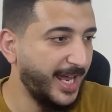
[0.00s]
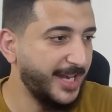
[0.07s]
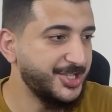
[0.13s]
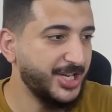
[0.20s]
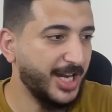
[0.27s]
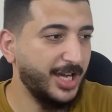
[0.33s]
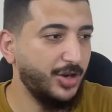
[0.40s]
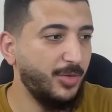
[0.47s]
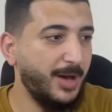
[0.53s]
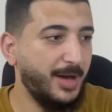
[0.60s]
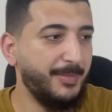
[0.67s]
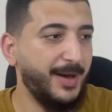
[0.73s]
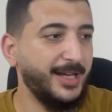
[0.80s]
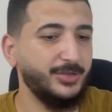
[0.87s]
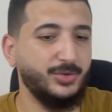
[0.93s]
هنشغله
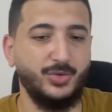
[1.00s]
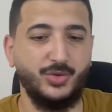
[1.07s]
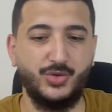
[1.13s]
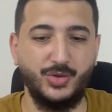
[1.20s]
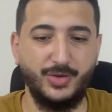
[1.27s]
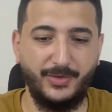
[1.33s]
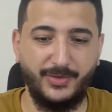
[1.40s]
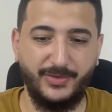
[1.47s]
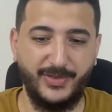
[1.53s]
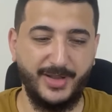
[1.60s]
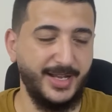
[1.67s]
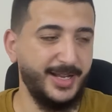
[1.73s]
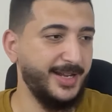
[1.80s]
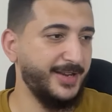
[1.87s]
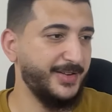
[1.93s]
مع بعض ونشوف
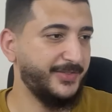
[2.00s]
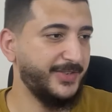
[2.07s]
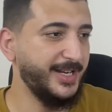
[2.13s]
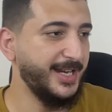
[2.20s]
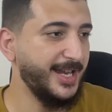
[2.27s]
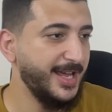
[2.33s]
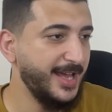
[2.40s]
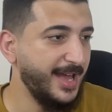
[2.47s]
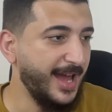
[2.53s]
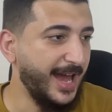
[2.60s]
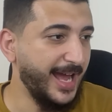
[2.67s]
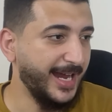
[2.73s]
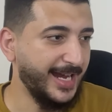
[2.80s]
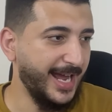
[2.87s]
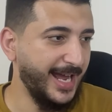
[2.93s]
آه، فيه
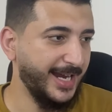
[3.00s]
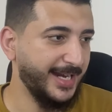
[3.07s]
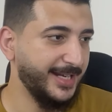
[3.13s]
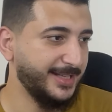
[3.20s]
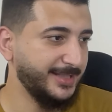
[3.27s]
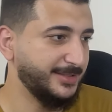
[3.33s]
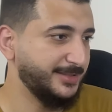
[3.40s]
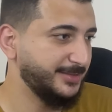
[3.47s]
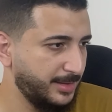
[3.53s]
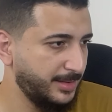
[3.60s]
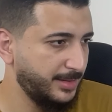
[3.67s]
حاجه حاجه كده